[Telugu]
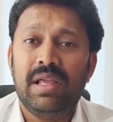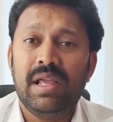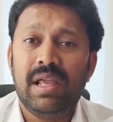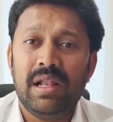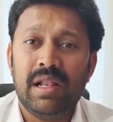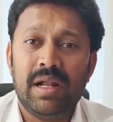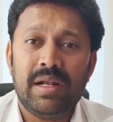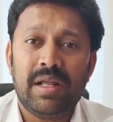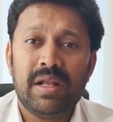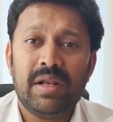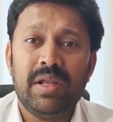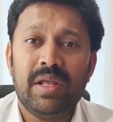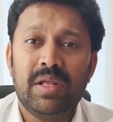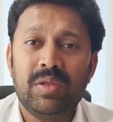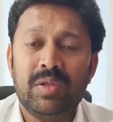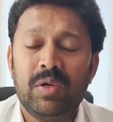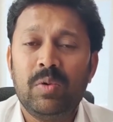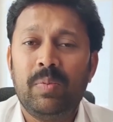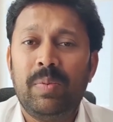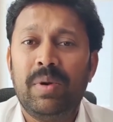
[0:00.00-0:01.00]
ఈ లెటర్ని
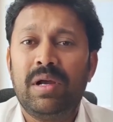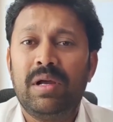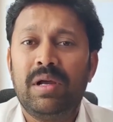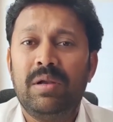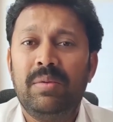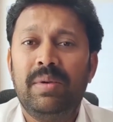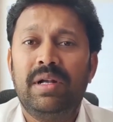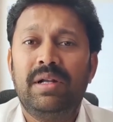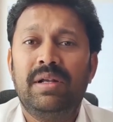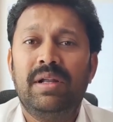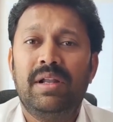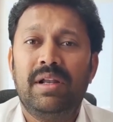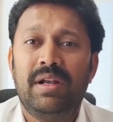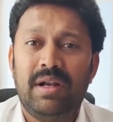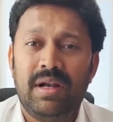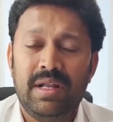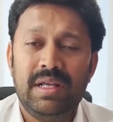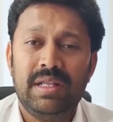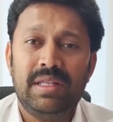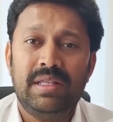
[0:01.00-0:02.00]
ఎందుకు పక్కన
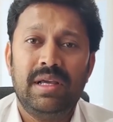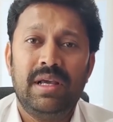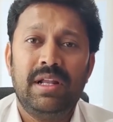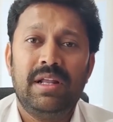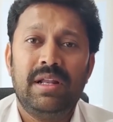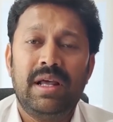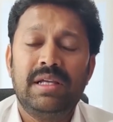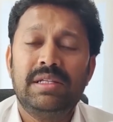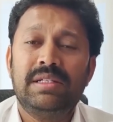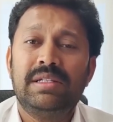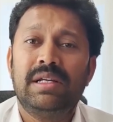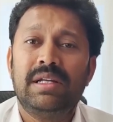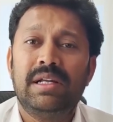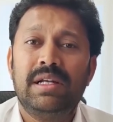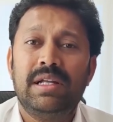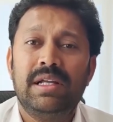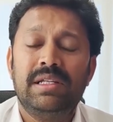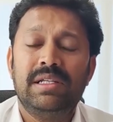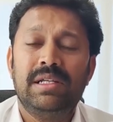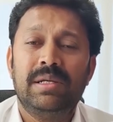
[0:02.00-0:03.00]
పెట్టినారని అడిగితే ఆయన రాజశేఖర
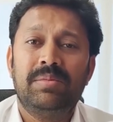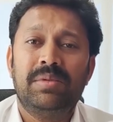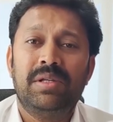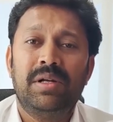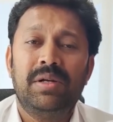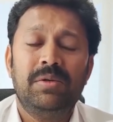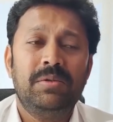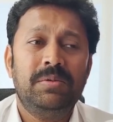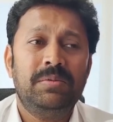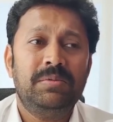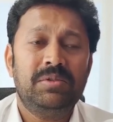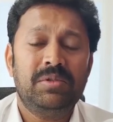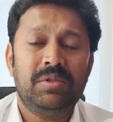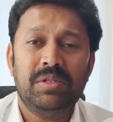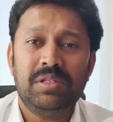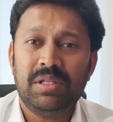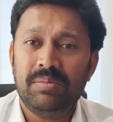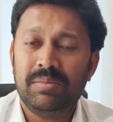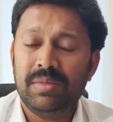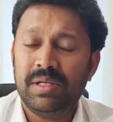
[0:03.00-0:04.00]
రెడ్డి ఏం చెప్తాడు
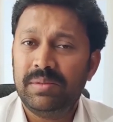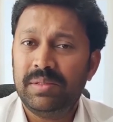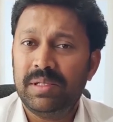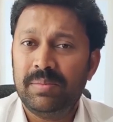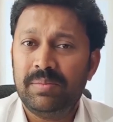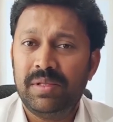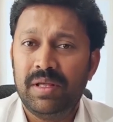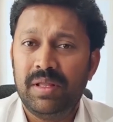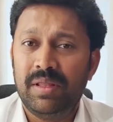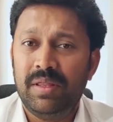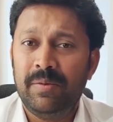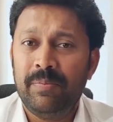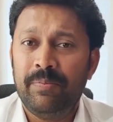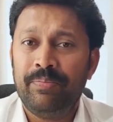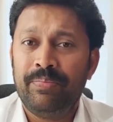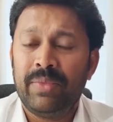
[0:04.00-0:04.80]
సునీతమ్మ ఏం చెప్తుంది